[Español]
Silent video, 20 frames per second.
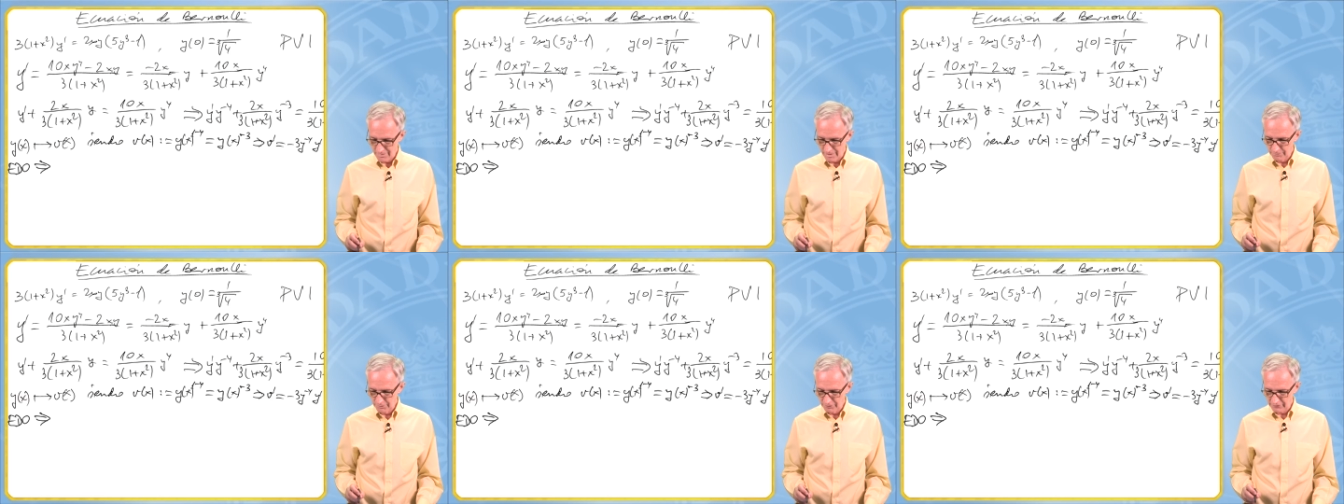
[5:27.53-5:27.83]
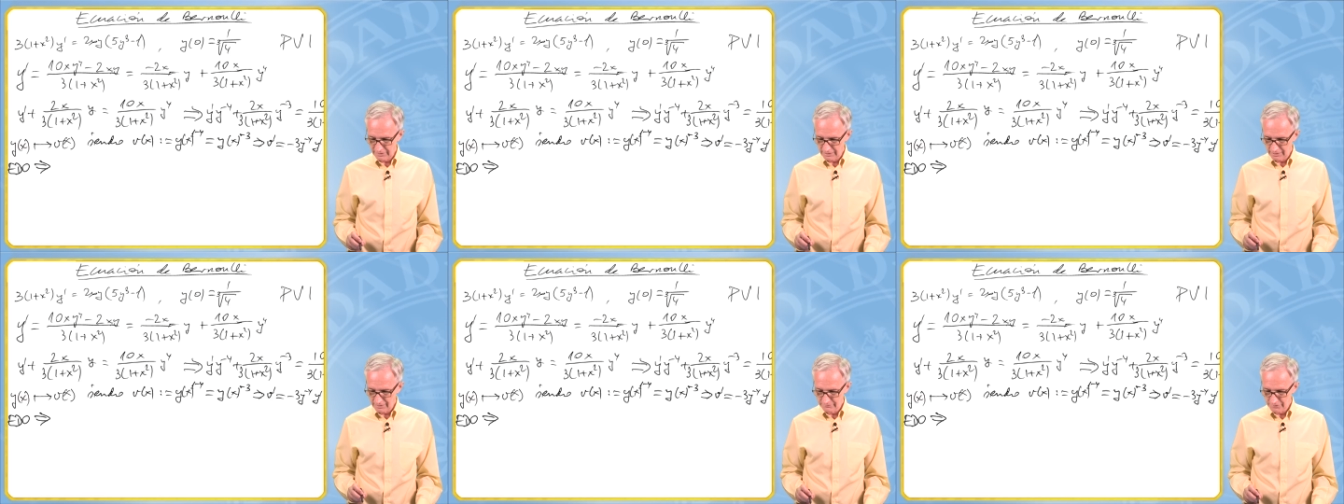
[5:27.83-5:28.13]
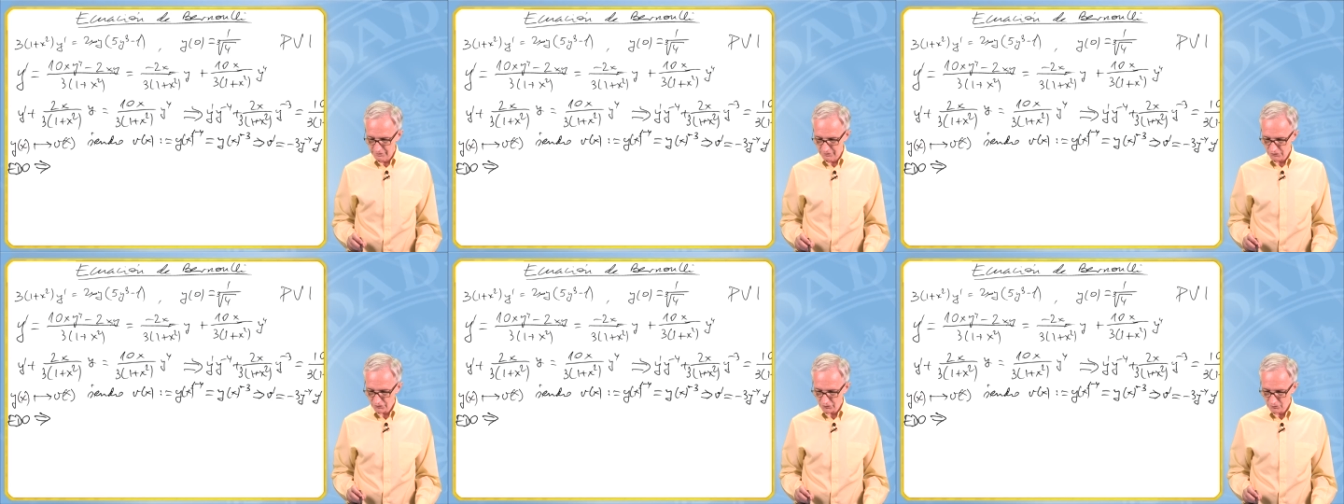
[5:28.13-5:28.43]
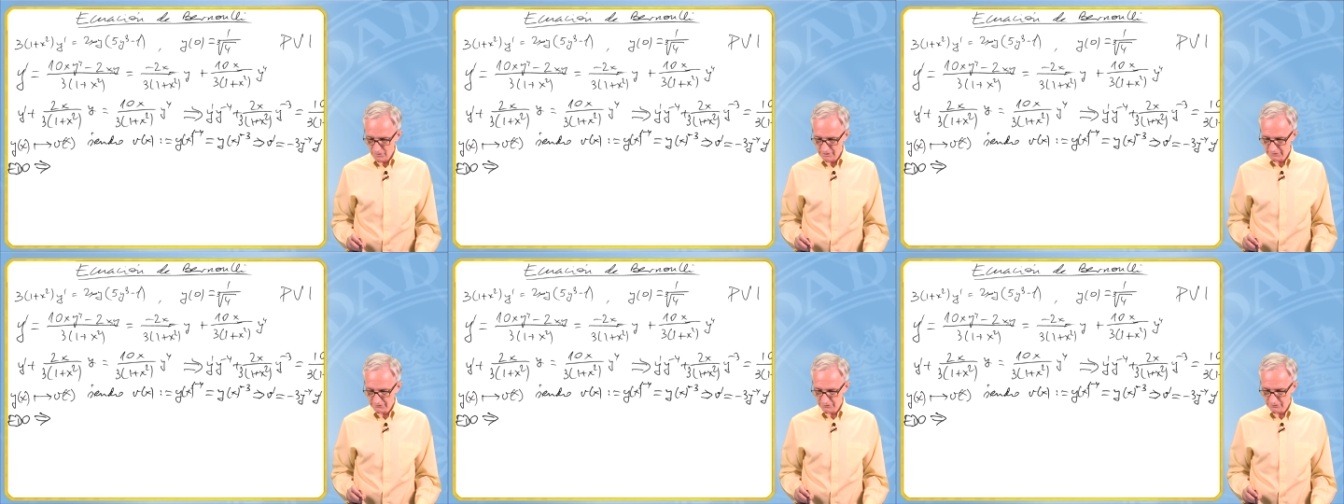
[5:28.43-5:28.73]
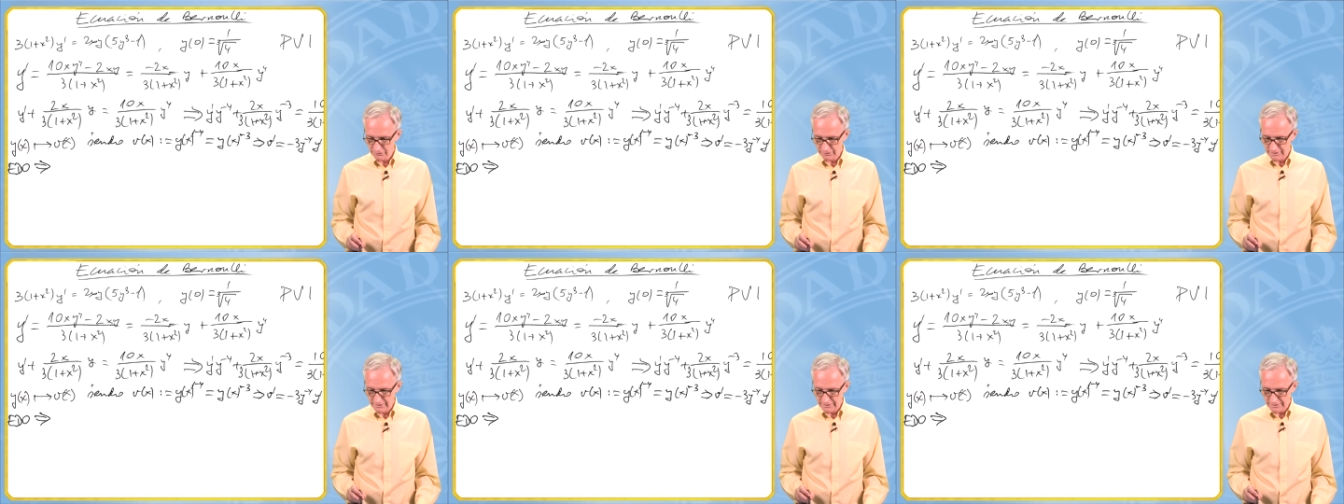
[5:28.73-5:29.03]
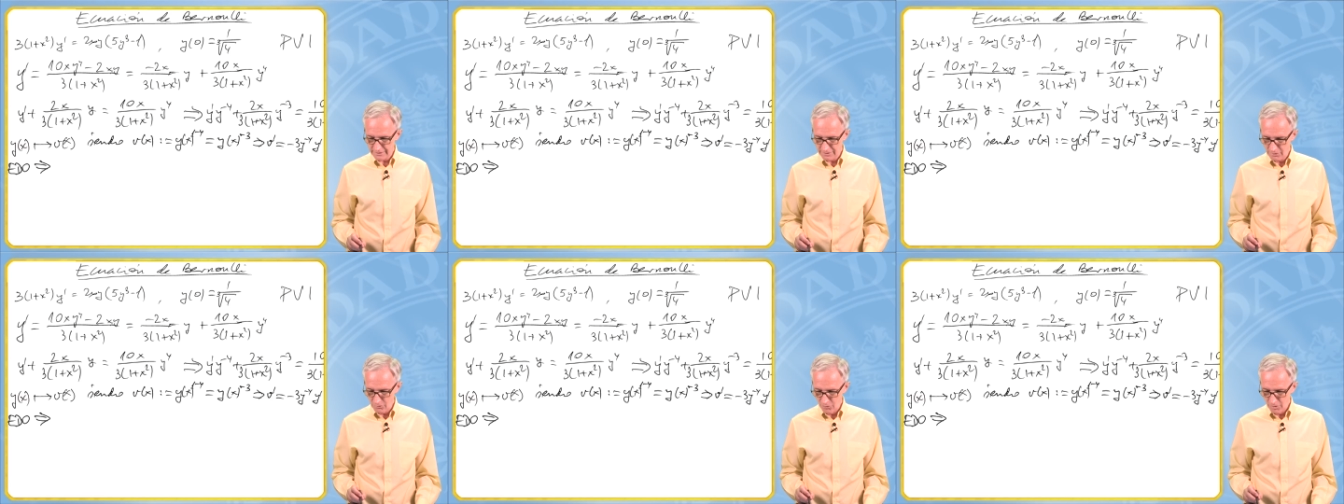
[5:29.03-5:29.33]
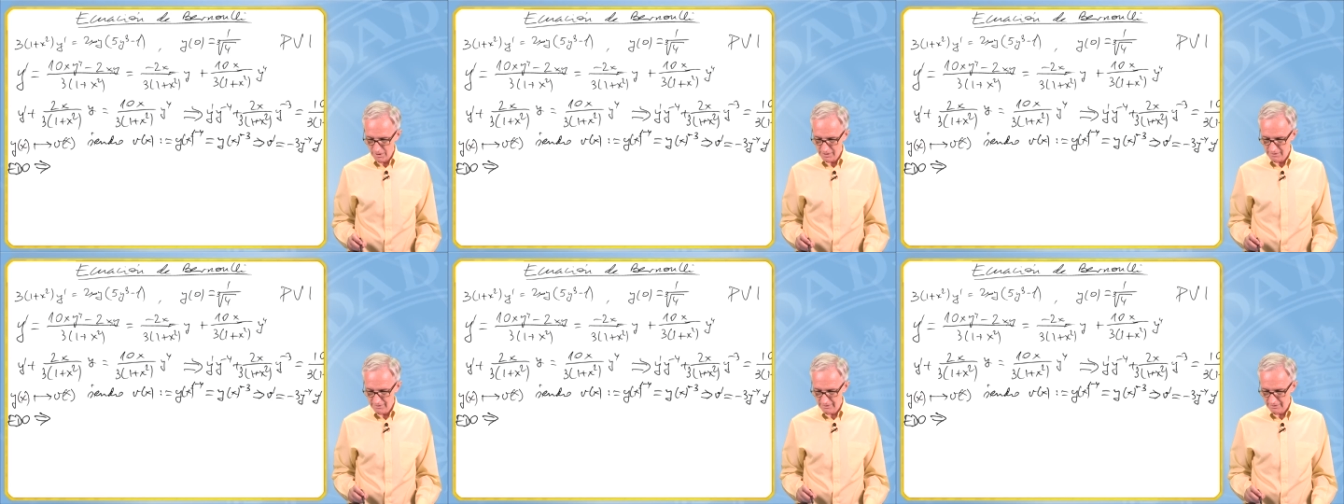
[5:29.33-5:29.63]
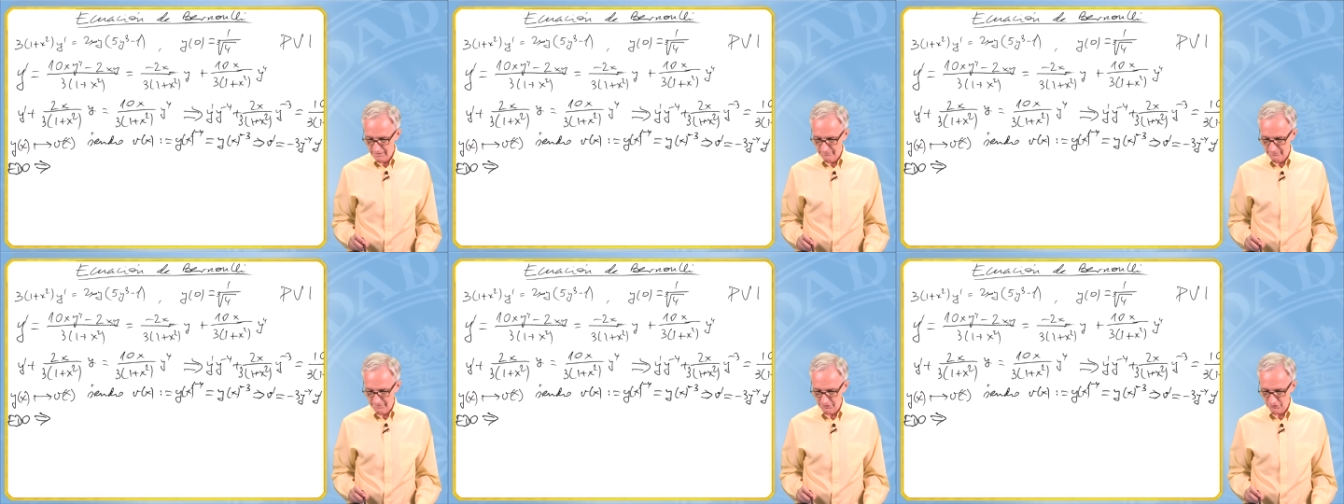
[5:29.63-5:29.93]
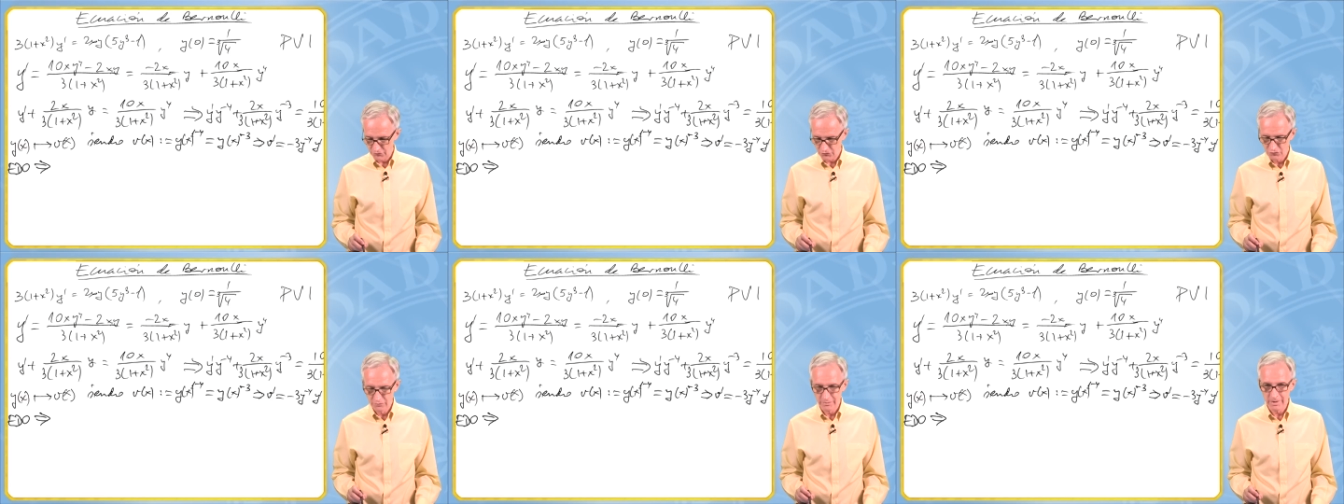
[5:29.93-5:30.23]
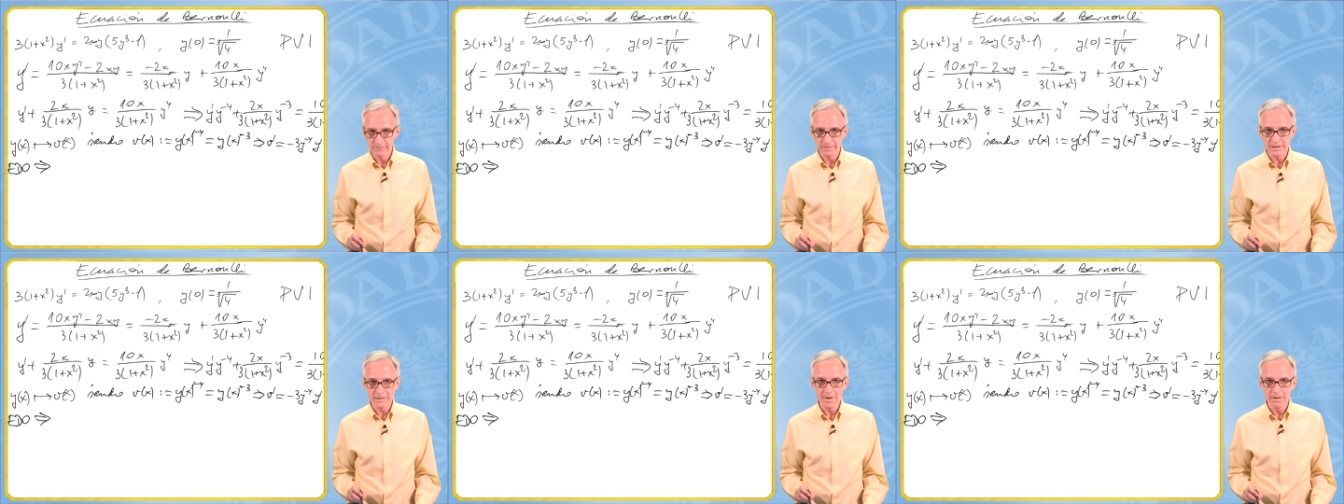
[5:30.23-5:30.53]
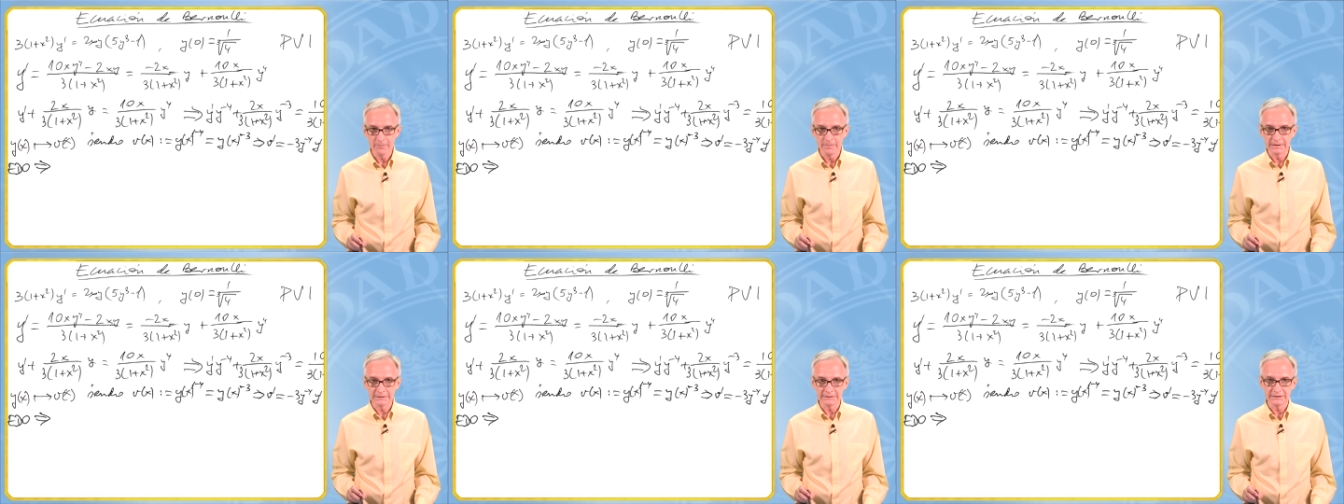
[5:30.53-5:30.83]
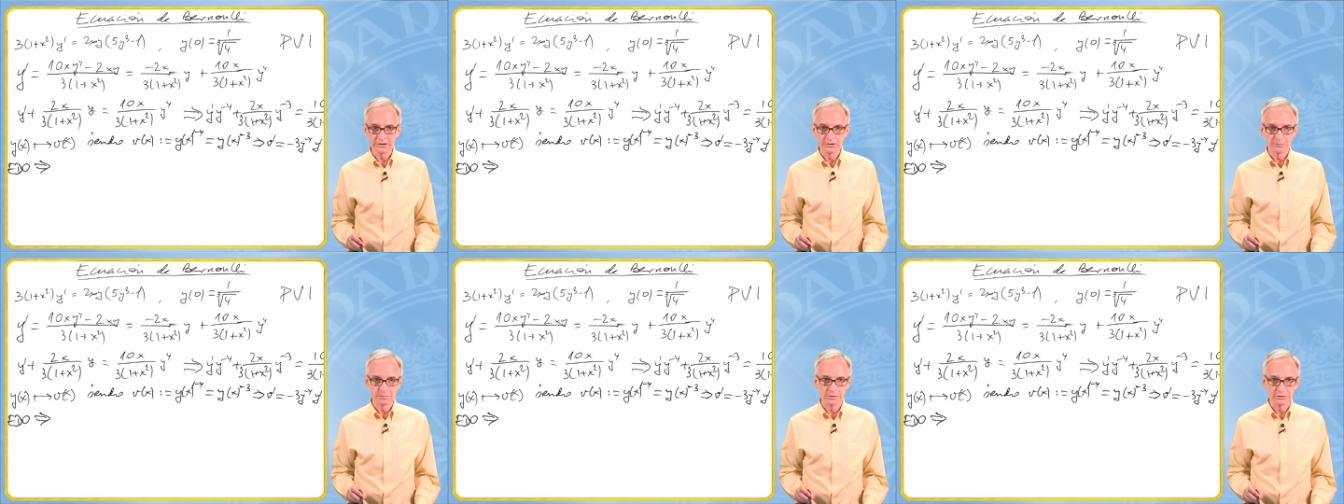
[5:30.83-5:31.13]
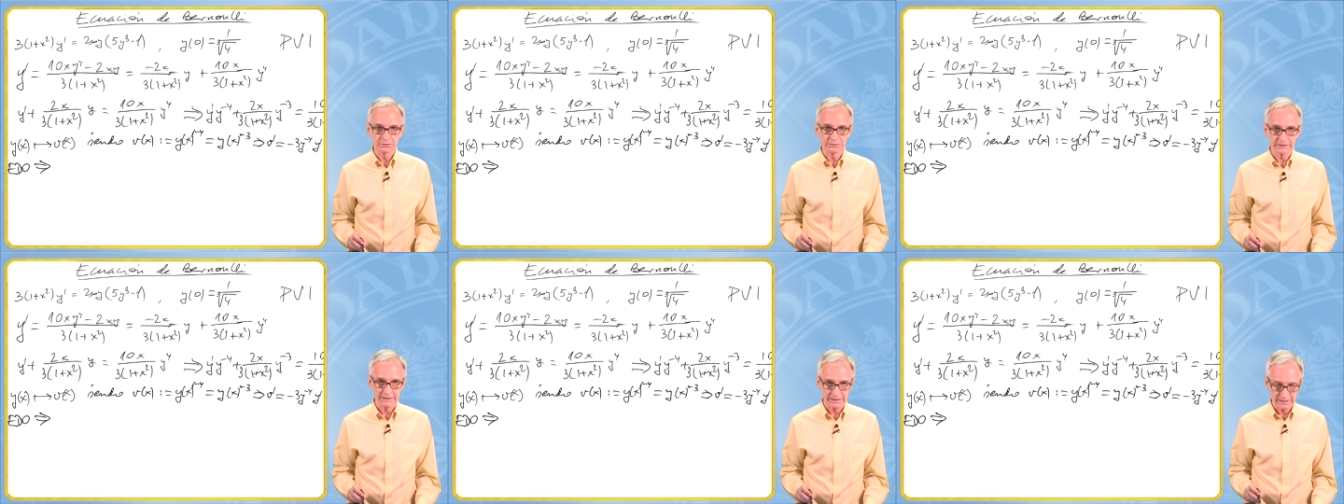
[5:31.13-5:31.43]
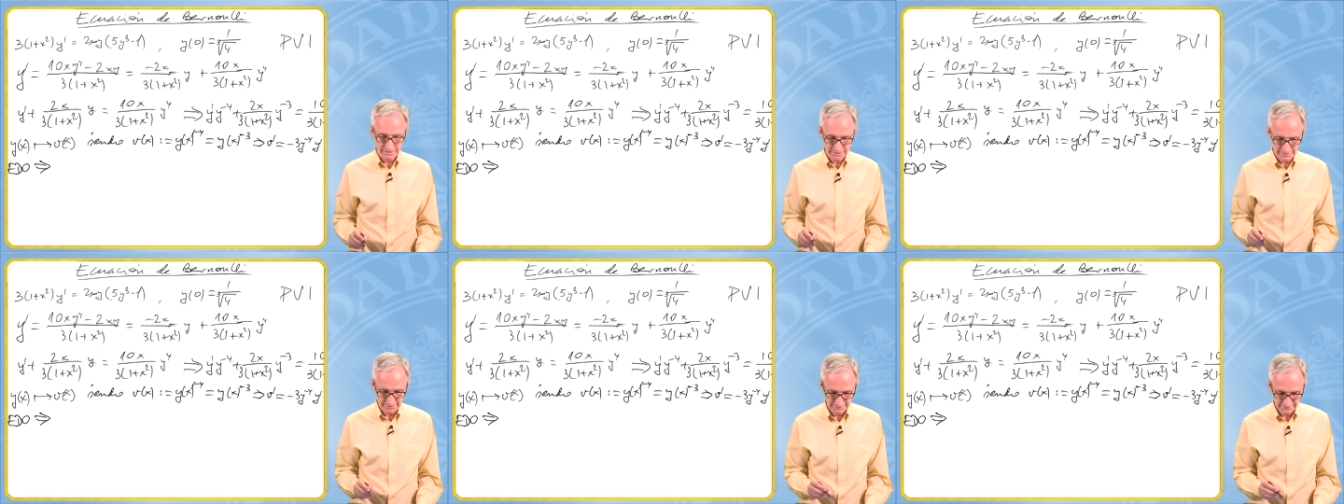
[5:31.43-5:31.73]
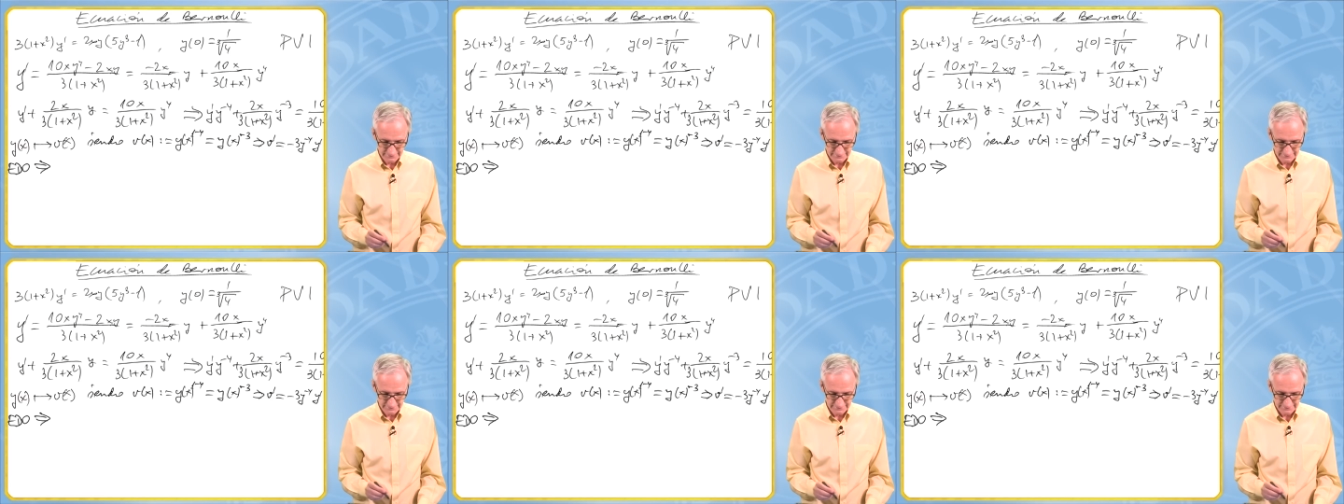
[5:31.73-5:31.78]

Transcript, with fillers: por i a la menos 4 es igual a menos v' partido por 3